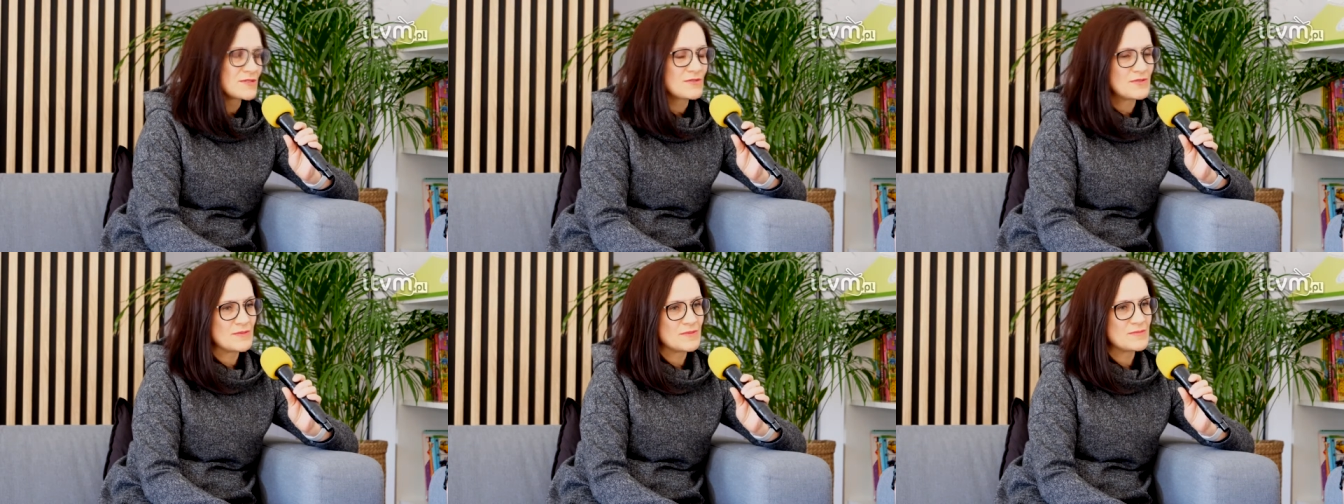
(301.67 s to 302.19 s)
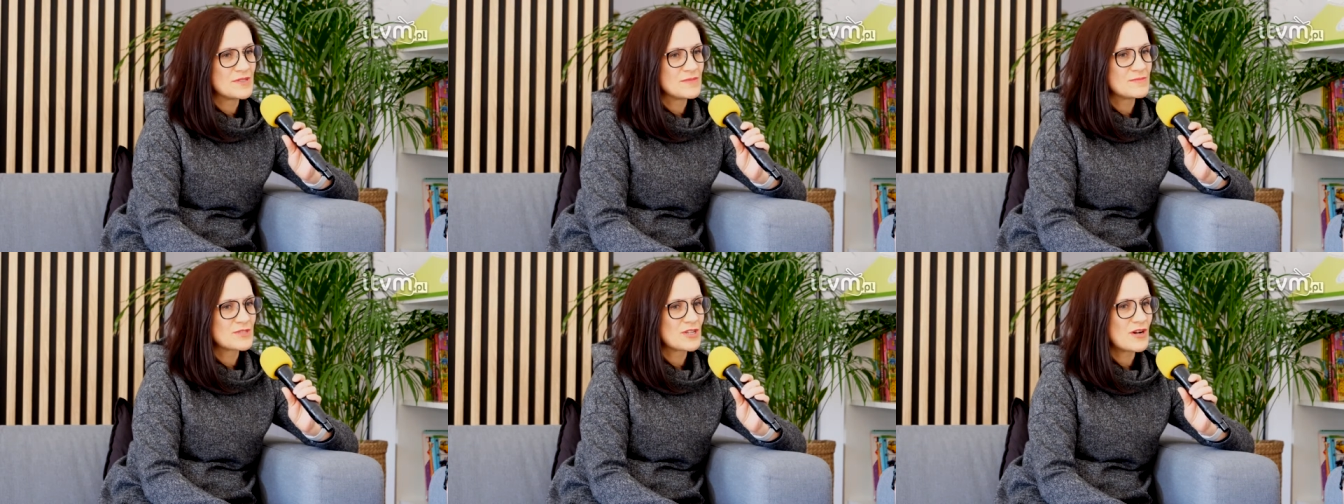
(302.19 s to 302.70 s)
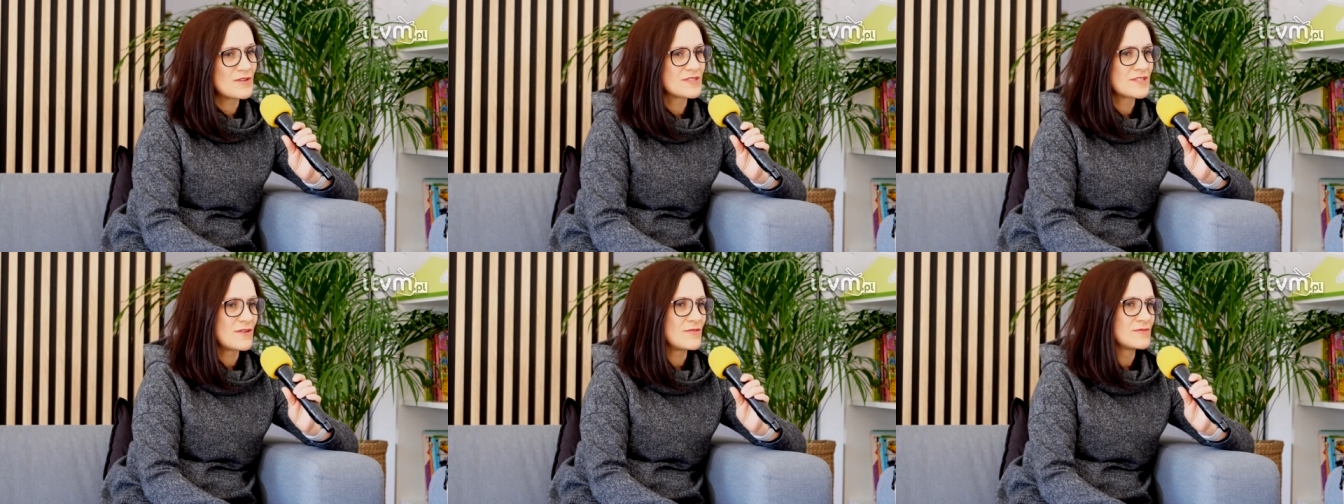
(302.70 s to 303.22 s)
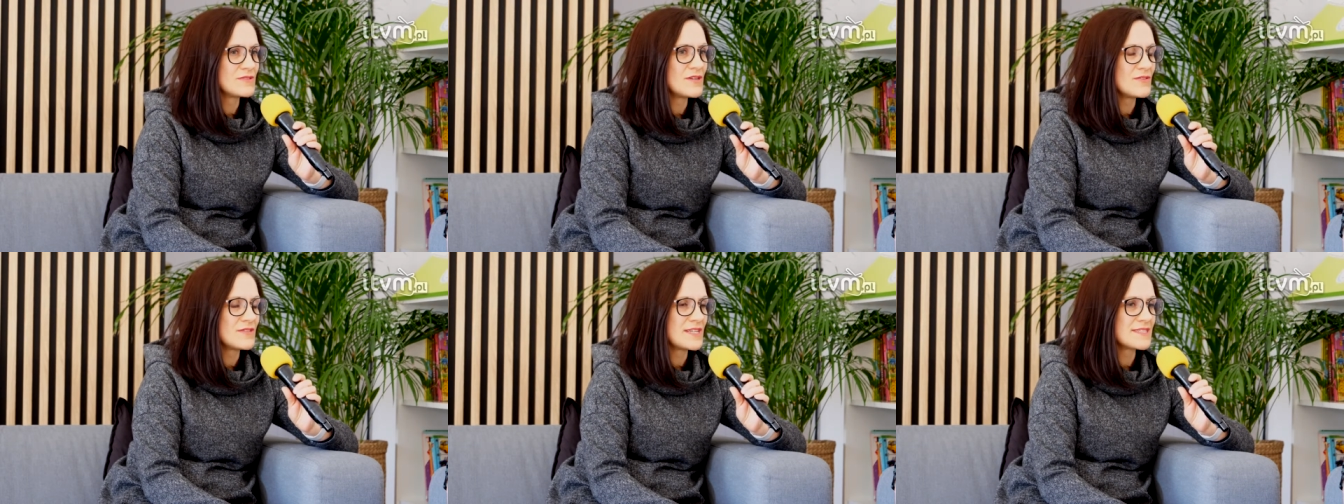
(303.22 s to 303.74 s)
z którymi przychodzą
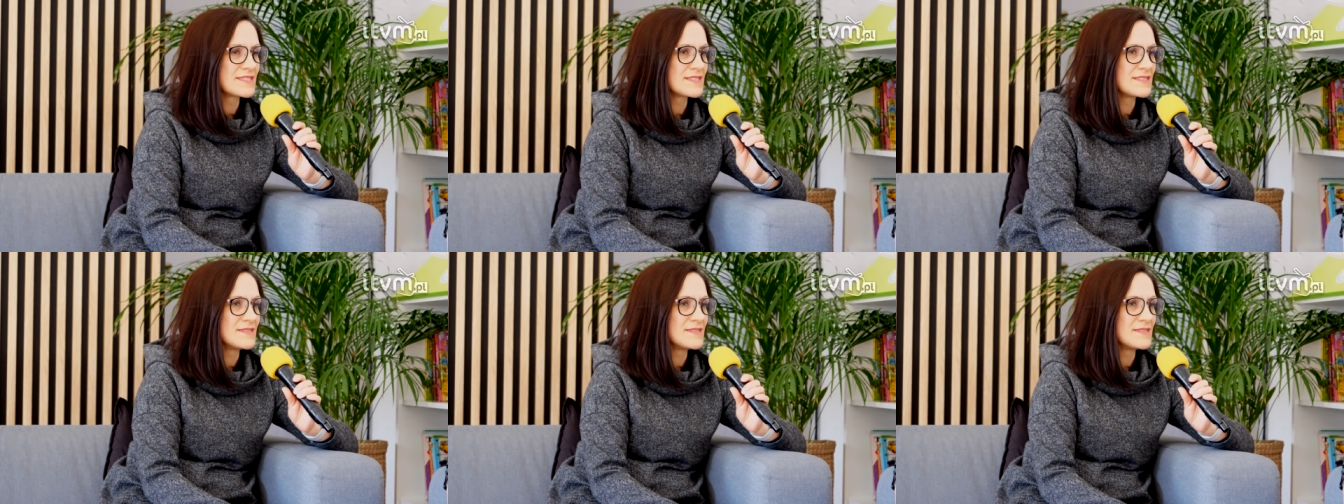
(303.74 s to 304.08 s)
do nas